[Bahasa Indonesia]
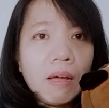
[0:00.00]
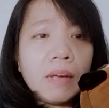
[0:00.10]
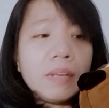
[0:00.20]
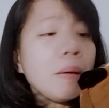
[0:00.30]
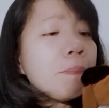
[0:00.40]

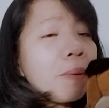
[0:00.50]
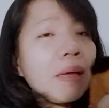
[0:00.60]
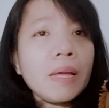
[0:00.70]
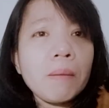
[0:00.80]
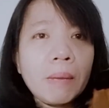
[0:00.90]
Dia
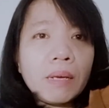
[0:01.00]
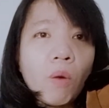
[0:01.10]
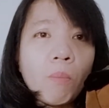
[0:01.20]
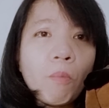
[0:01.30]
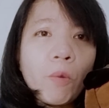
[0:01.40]
pengen main
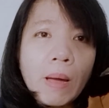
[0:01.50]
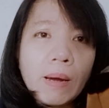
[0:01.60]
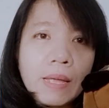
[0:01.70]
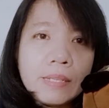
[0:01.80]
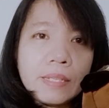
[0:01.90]
Mobile
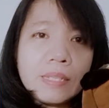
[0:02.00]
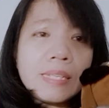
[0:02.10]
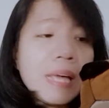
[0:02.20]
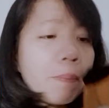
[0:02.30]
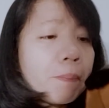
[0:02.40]
Legend, dia
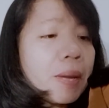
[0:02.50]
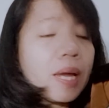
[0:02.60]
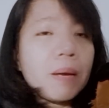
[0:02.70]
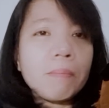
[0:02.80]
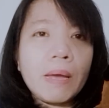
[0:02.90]
pengen
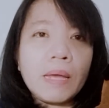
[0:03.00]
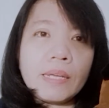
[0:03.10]
main game.